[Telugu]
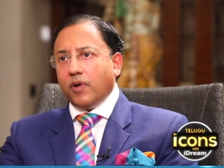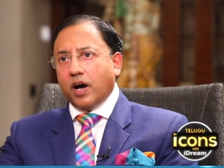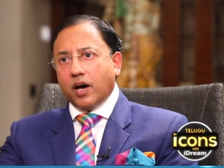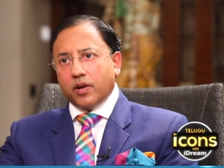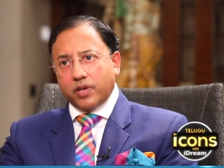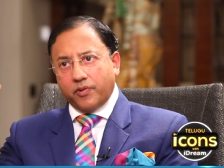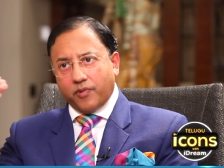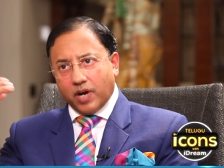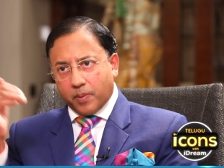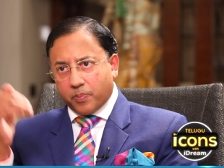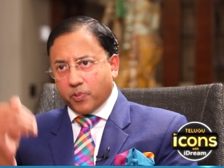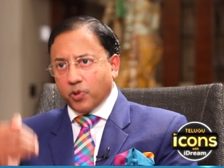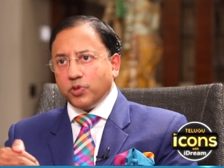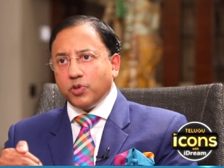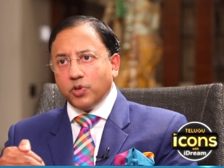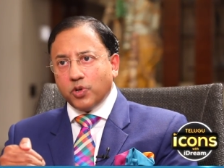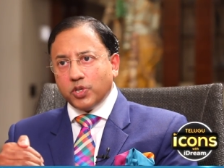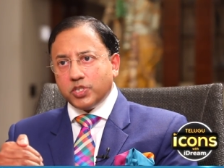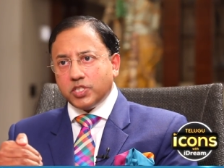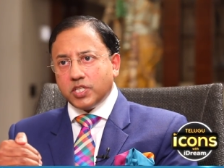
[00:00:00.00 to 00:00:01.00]
వారు ఇవాళ
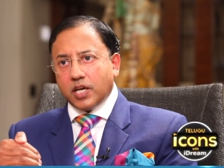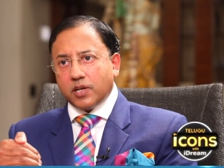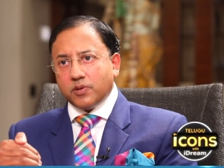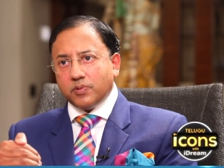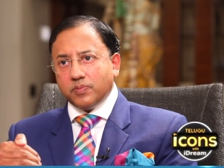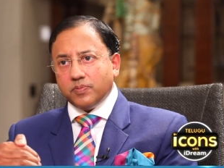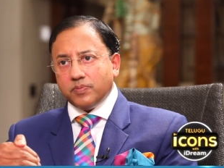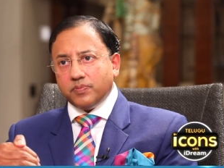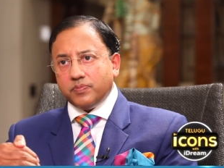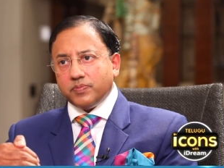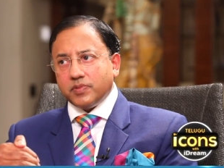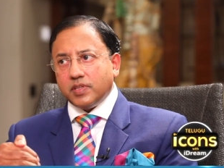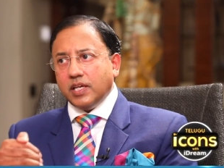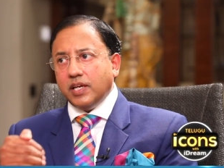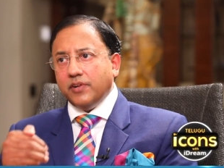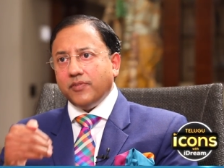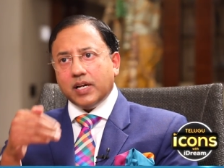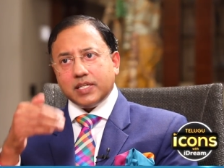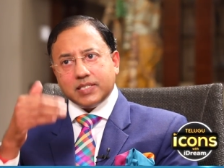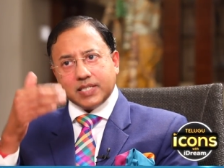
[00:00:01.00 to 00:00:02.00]
ప్రొద్దున వచ్చారు
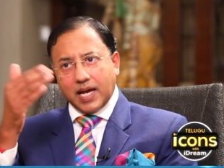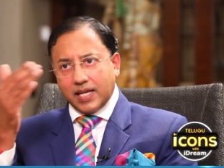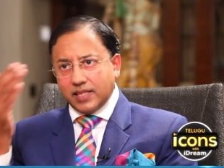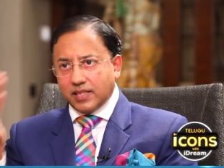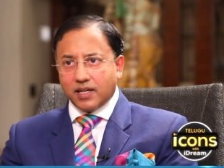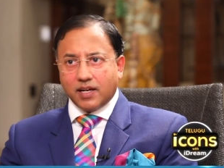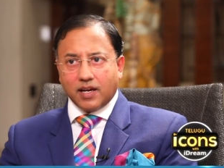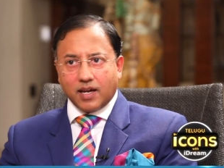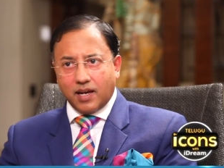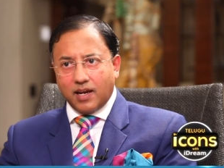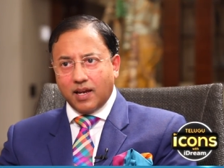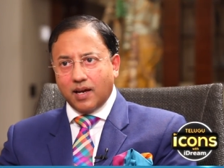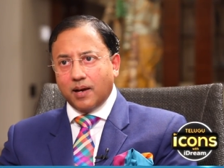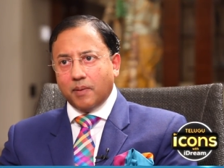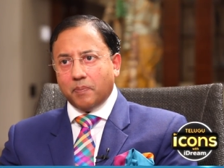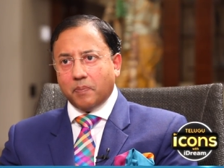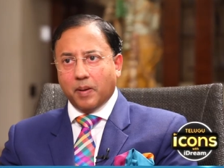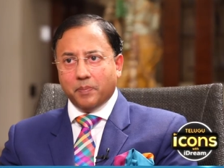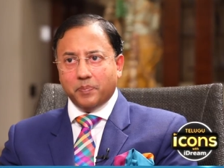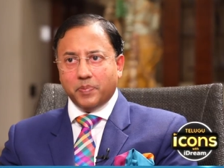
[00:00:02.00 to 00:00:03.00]
ఇవాళ సాయంత్రం కల్లా
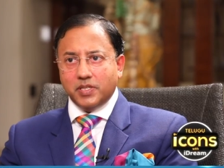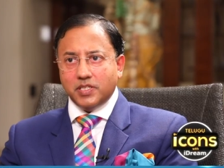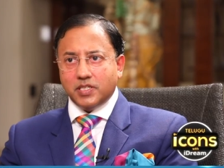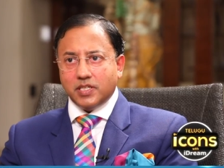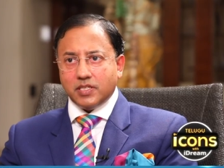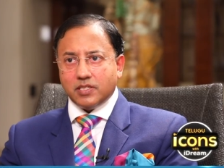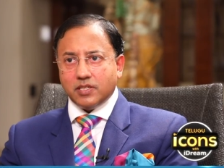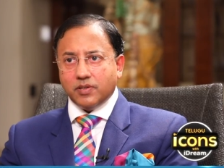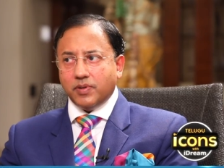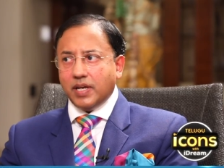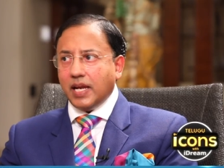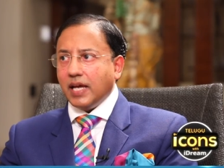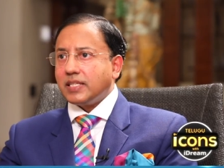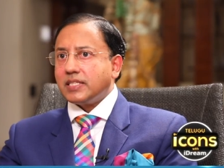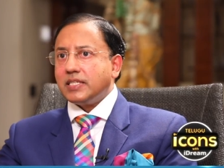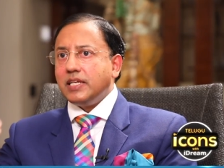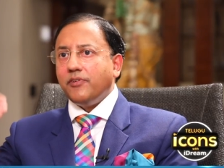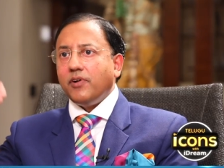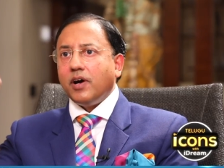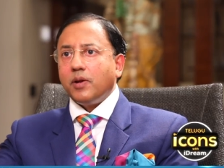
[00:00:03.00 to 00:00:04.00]
పంపించేశాం
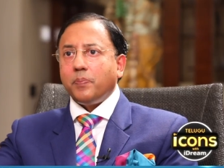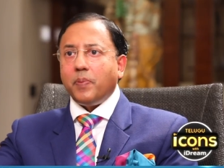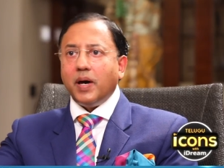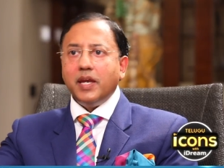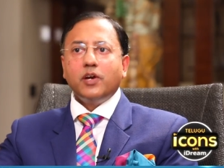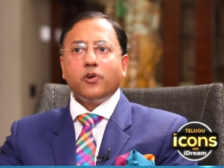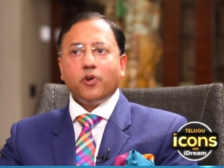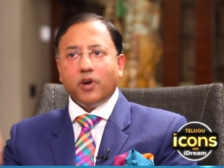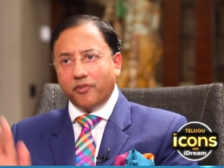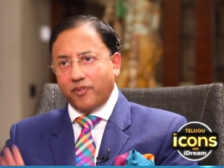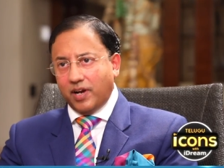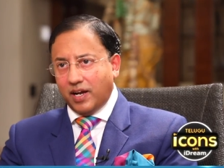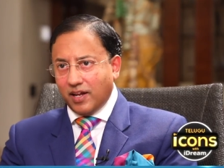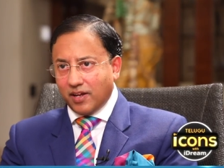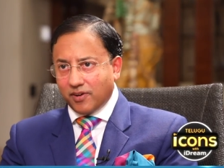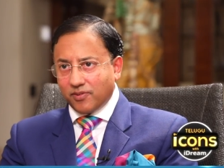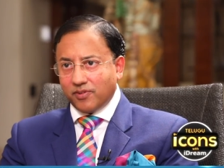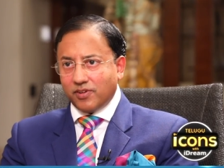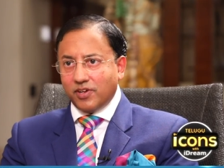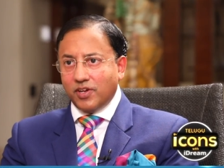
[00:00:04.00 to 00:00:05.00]
నెక్స్ట్ డే వారు పనికి కూడా
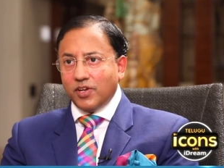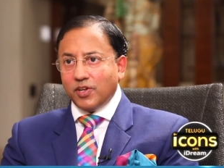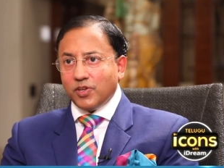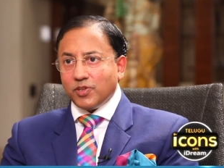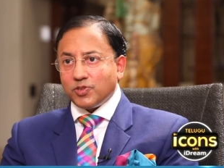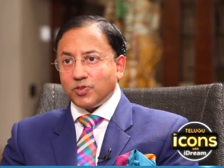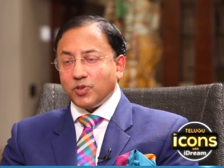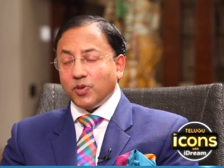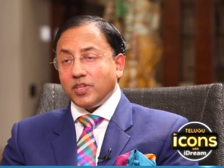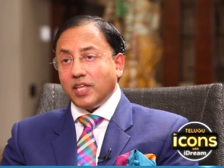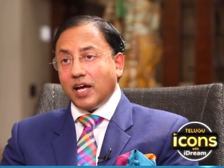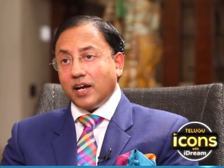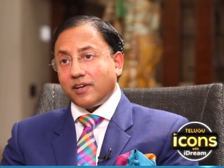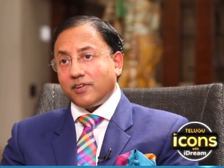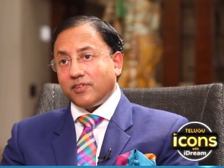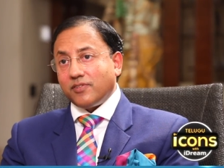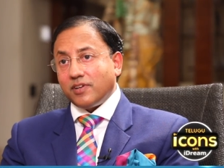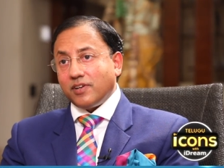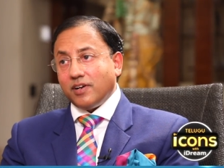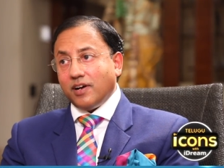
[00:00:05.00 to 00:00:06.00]
వెళ్ళారు సో
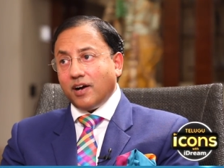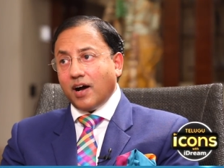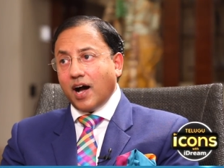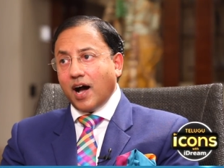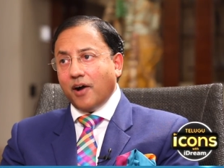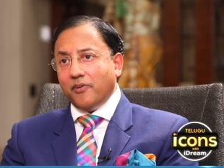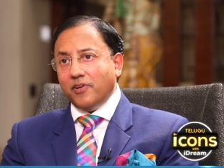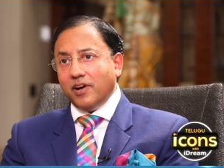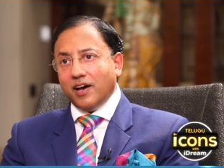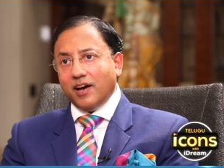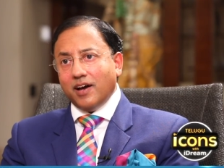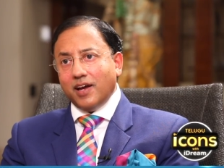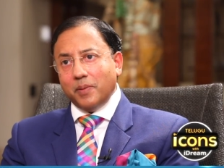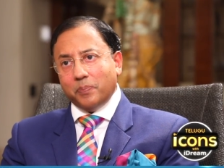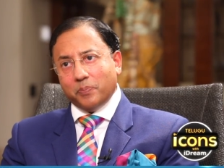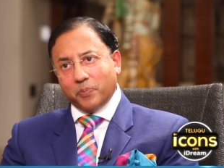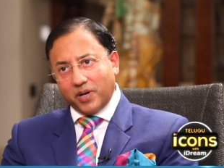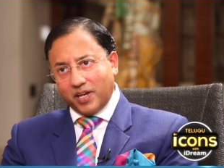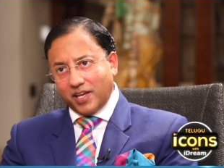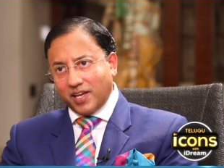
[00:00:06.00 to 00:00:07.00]
దట్ ఆవిడ
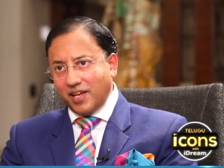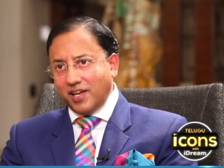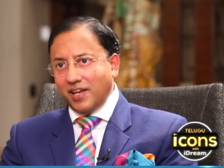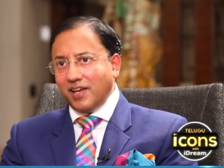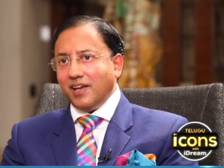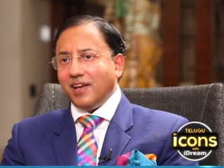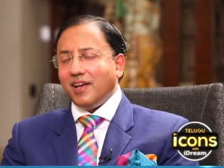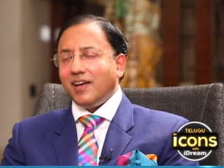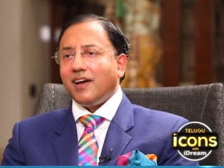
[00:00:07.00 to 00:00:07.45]
ఇప్పటికీ